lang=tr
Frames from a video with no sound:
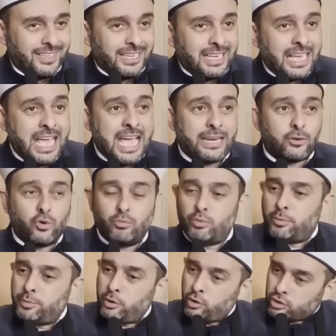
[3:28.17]
Her gün
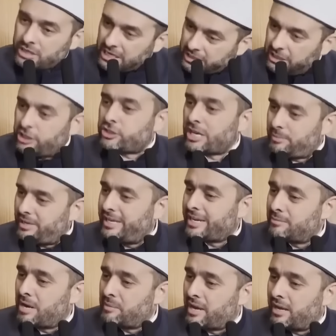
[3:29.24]
bir büyük rakı
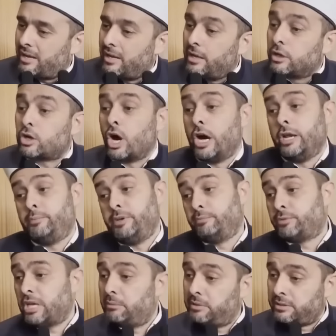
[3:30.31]
içebilirim ama kalbim
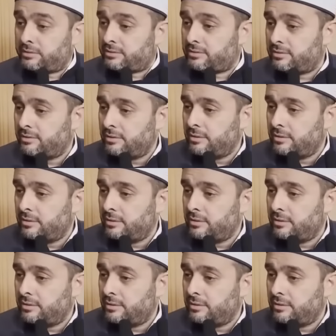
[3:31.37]
temiz.